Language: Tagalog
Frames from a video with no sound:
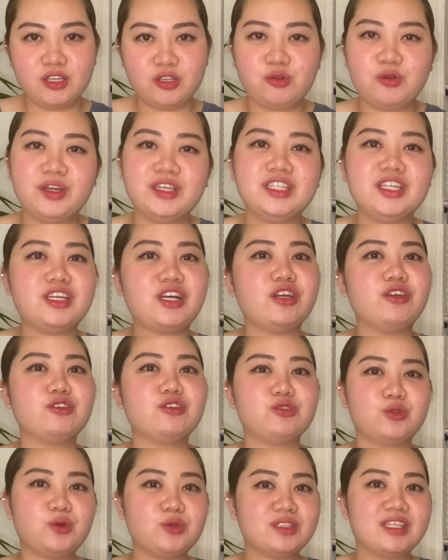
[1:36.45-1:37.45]
Kung hindi kayo
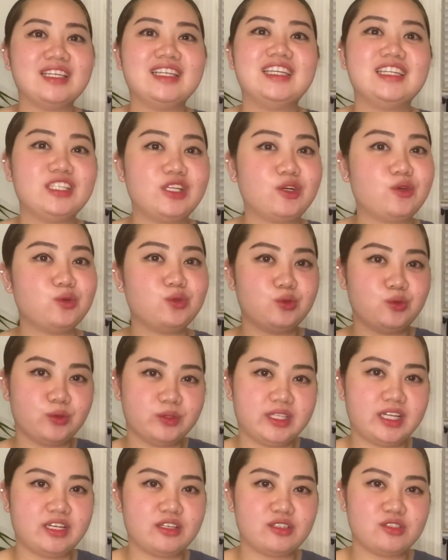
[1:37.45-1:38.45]
totally
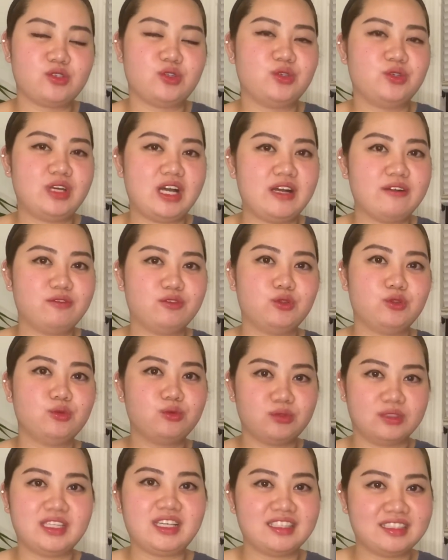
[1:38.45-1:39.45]
nangungutang, so you have to
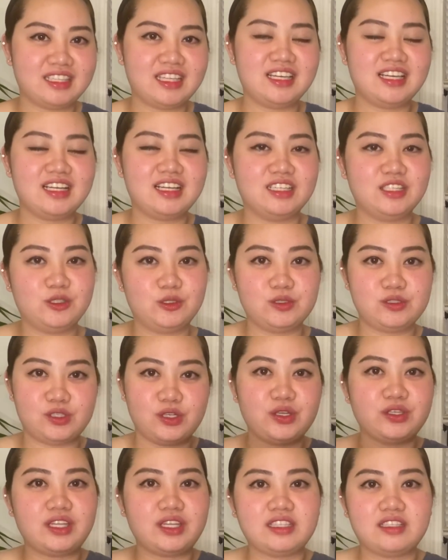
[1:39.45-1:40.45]
utang talaga dito sa
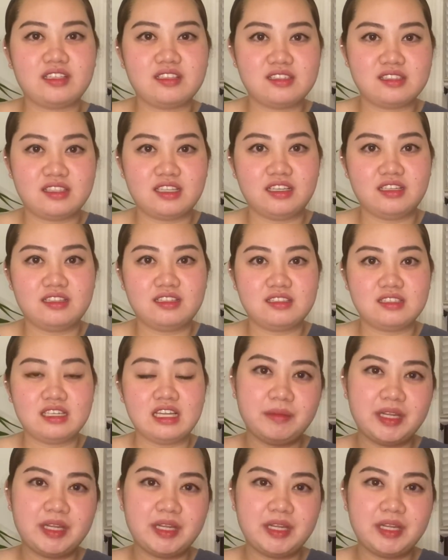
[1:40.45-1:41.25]
United States.